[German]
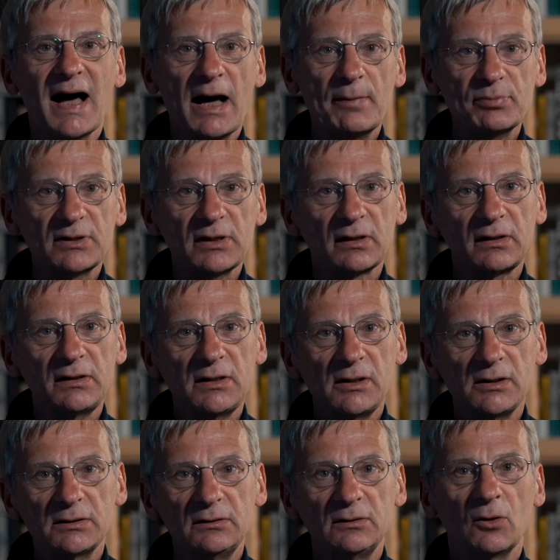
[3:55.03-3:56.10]

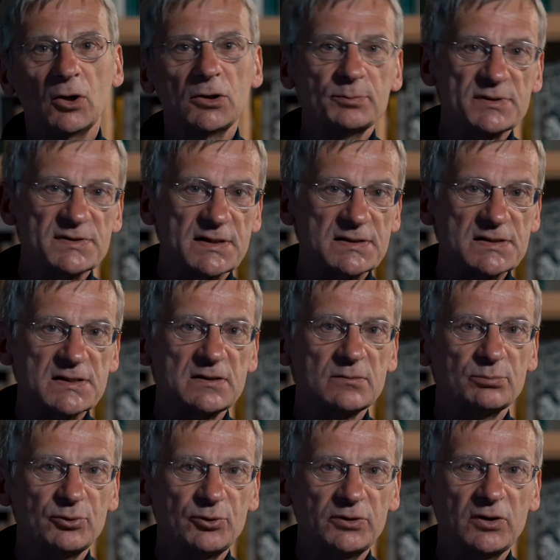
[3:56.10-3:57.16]
abgeriegelten und
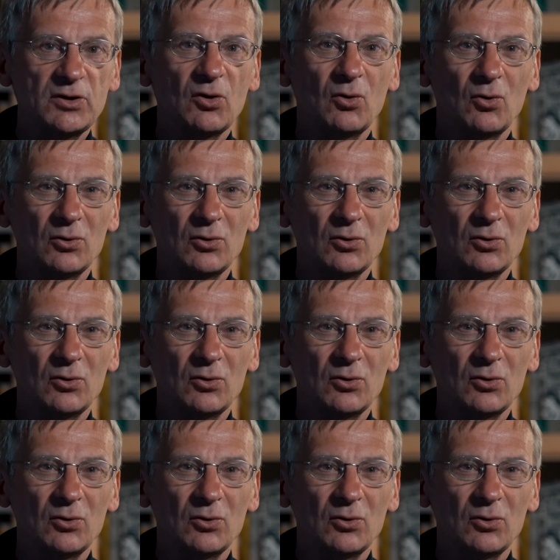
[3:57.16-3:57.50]
besetzten Bühne